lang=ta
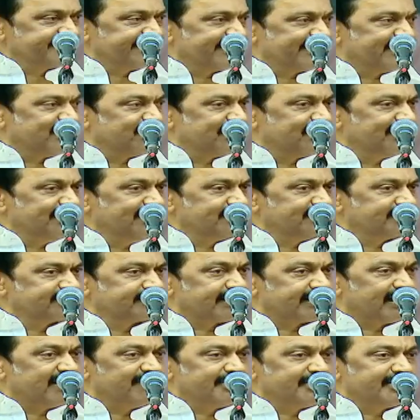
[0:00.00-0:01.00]
சிதறாமல்
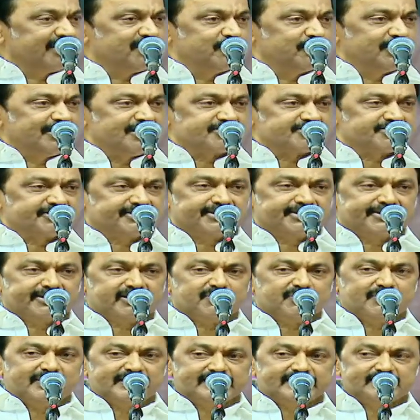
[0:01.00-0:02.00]
திராவிட முன்னேற்றக்
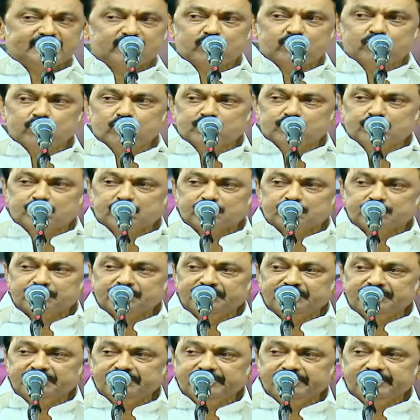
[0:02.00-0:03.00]
கழகம் என்ற இந்த
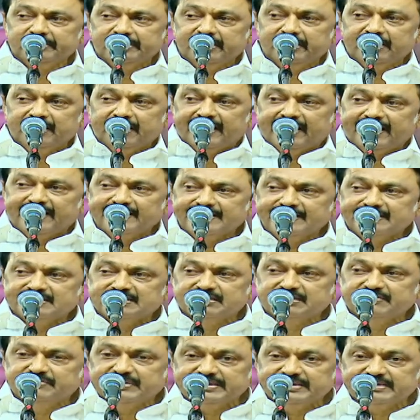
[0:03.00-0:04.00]
கூட்டுக்குள்
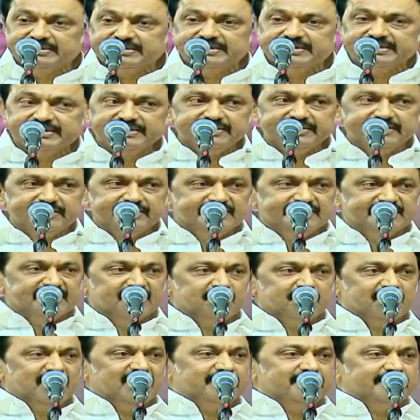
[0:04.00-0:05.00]
அழைத்து வந்து இந்த
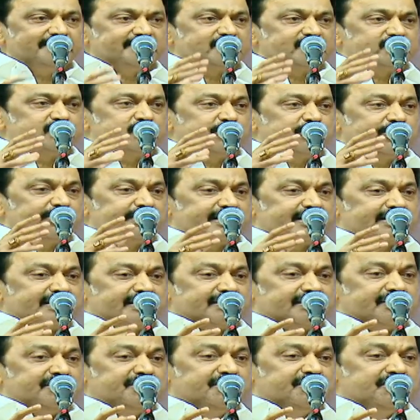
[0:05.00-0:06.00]
மாவட்டத்தினுடைய
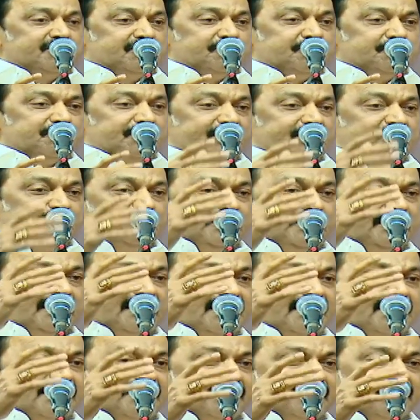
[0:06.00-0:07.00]

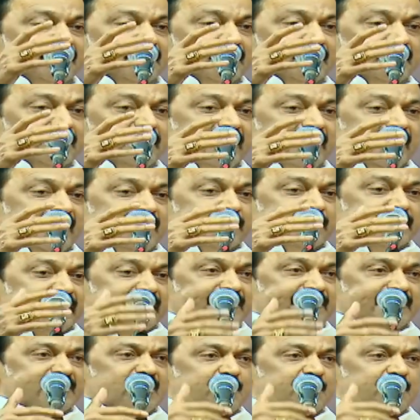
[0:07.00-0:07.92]
பெருமையை அவர்